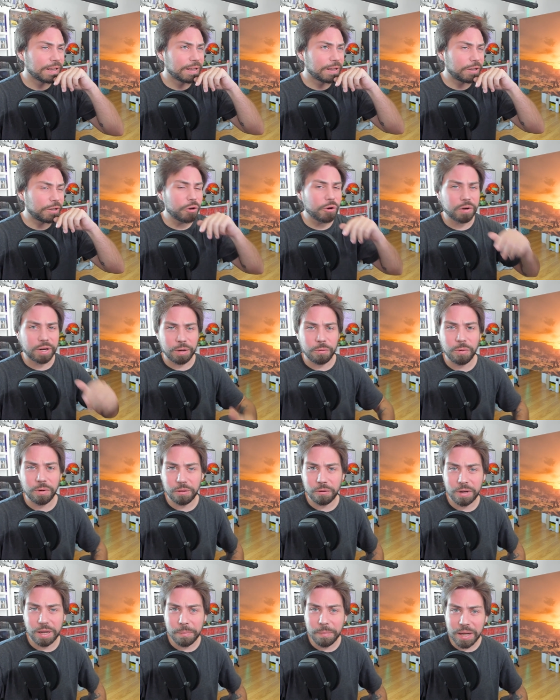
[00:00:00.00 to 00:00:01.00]
no
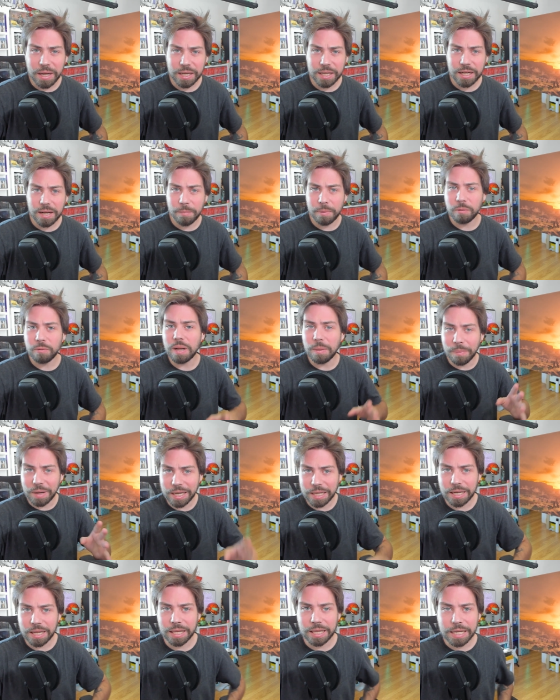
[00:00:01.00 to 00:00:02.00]
recuerdo qué página, pero una
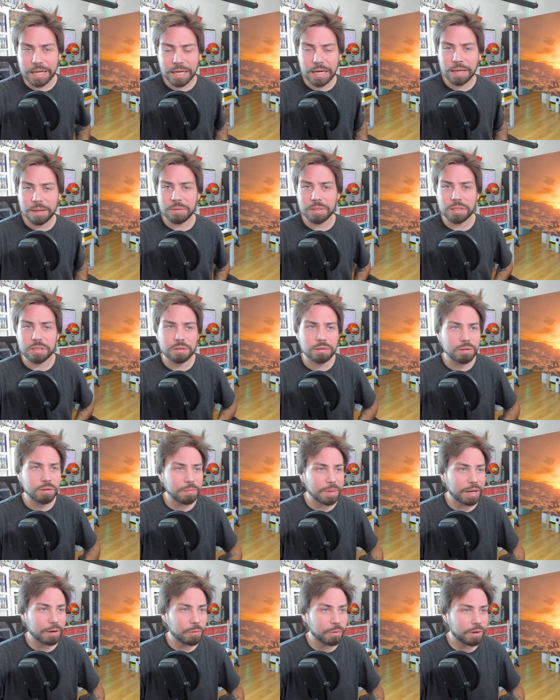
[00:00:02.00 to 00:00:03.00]
página de claves, no
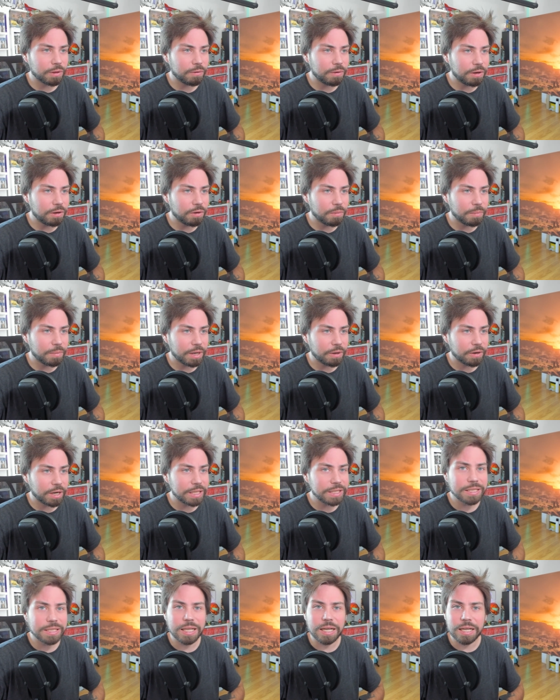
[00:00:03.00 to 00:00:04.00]
me acuerdo el nombre ahora,
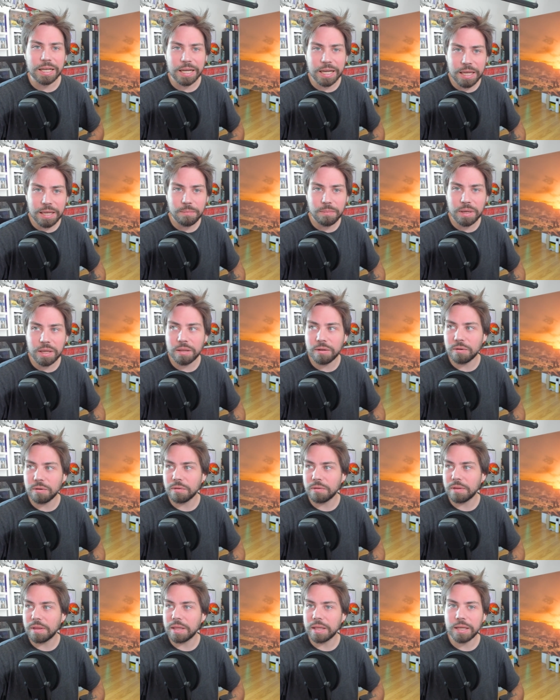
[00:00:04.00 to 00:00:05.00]
Instant Gaming
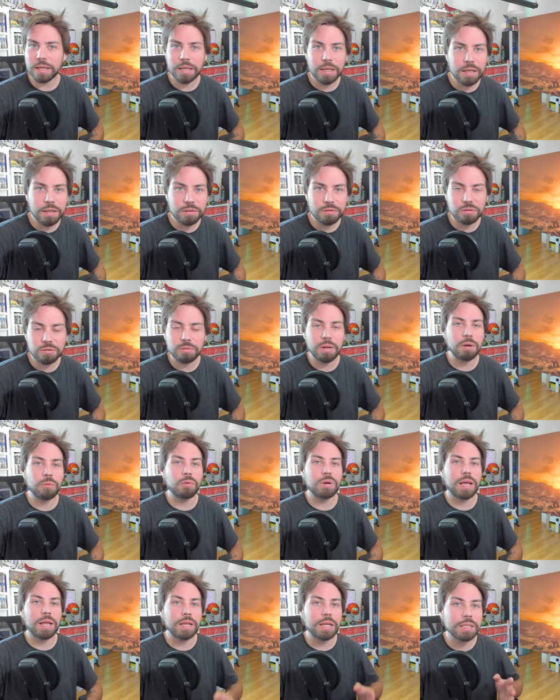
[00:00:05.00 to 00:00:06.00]
o CD o
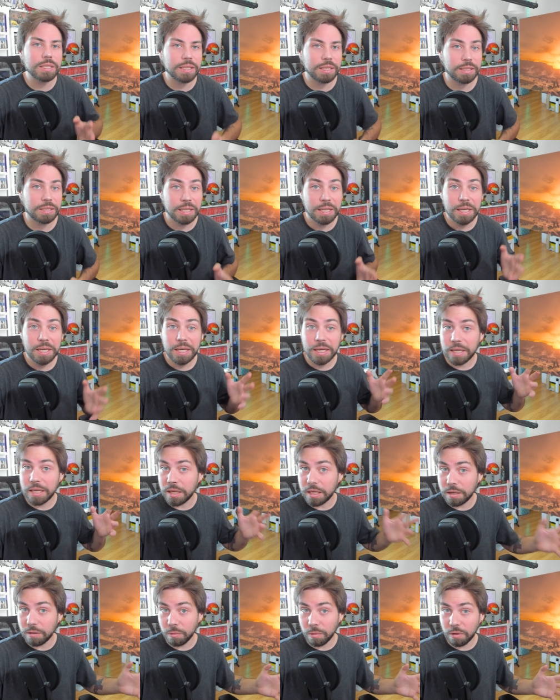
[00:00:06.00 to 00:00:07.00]
alguna de estas.
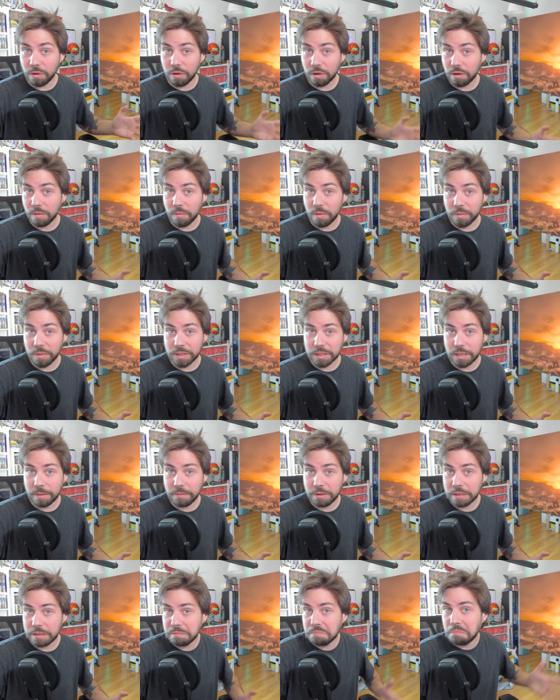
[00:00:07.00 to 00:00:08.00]
Y luego, como bien
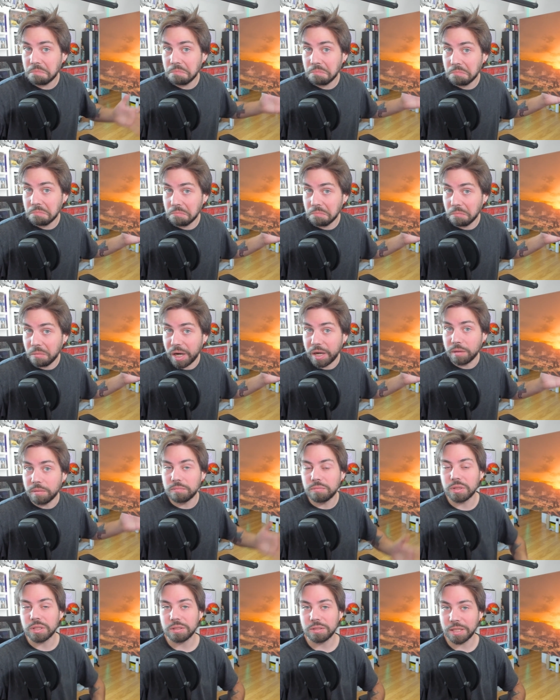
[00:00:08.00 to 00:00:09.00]
sabéis, bueno,
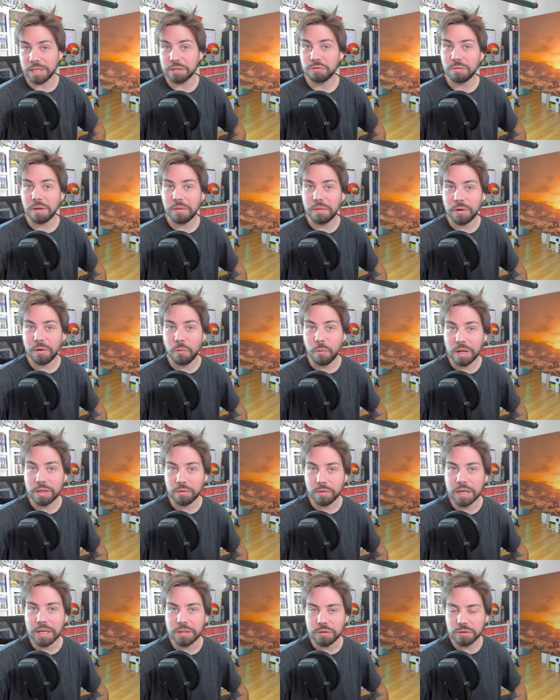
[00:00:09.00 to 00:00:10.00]
pues de esto hace
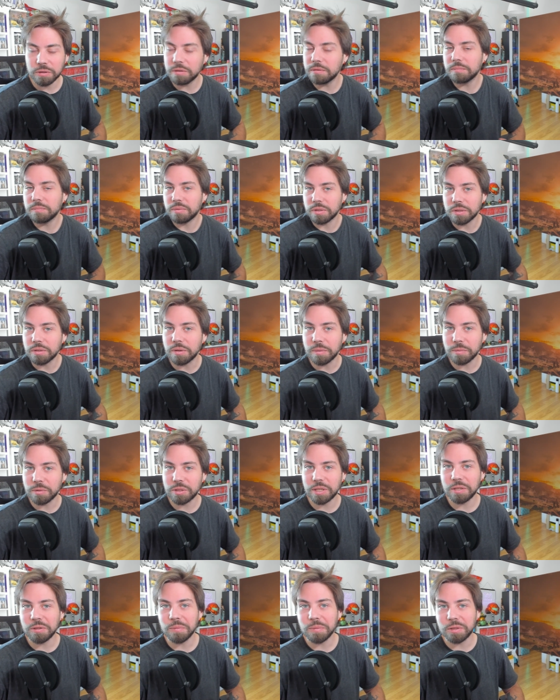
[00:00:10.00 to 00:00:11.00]
cuatro años, ¿no? Pues no
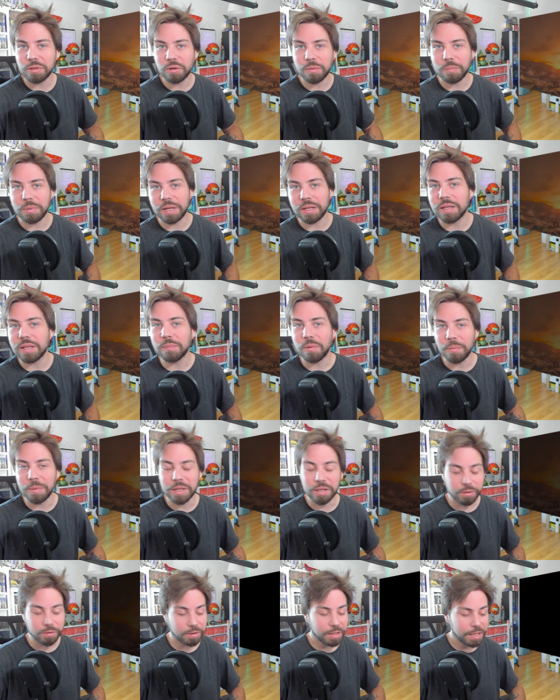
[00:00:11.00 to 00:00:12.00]
hemos tenido Metroid Prime de
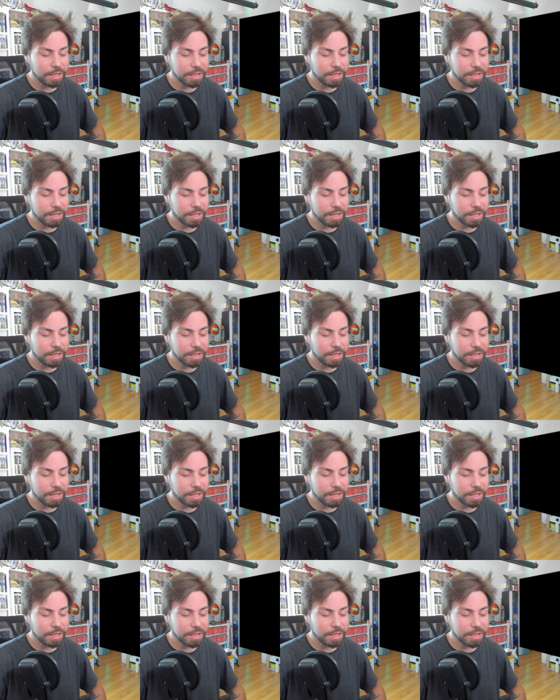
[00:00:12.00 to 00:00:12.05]
momento.